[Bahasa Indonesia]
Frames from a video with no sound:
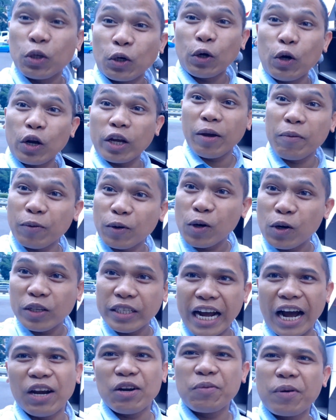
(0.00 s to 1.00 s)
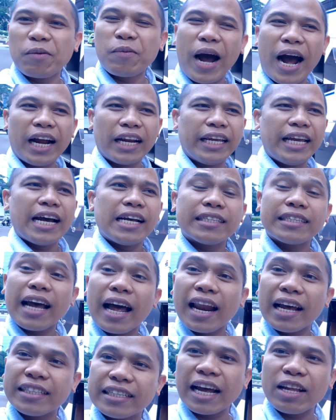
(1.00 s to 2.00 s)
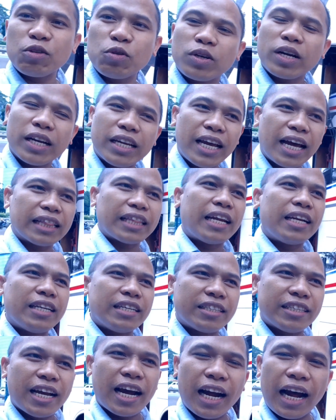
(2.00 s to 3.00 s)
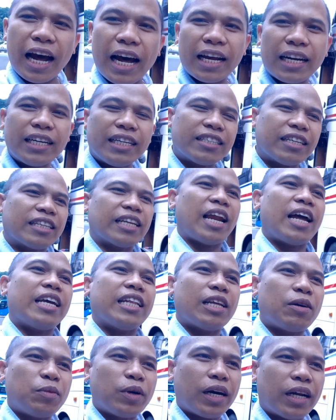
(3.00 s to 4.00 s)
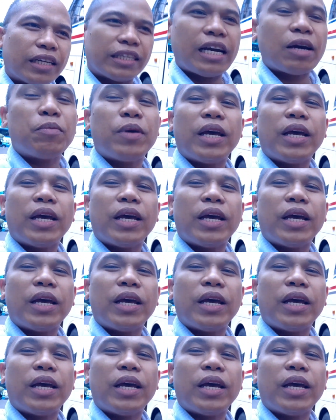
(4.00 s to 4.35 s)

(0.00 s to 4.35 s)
dong Ibnu, jangan lupa bahagia. Salah satu kegiatan di siang hari setelah kita bekerja